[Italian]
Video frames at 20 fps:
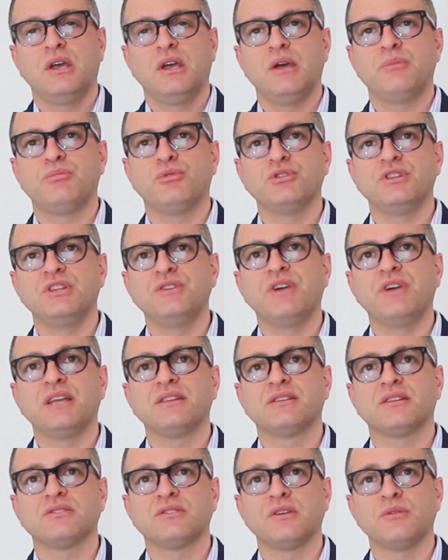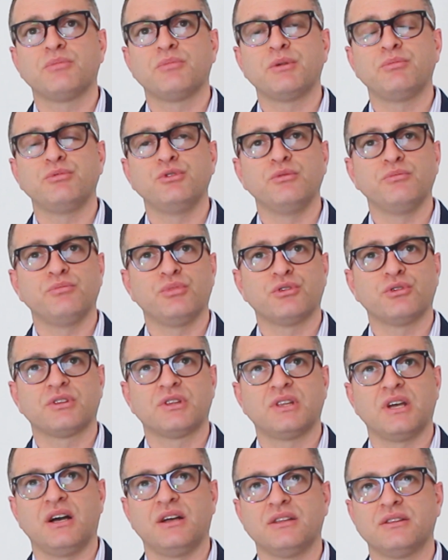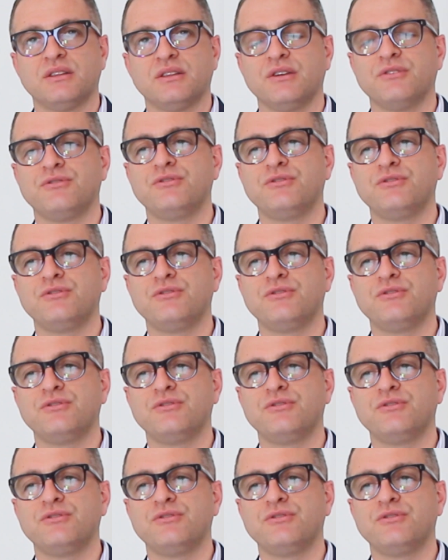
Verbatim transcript: e poi diventa sempre più importante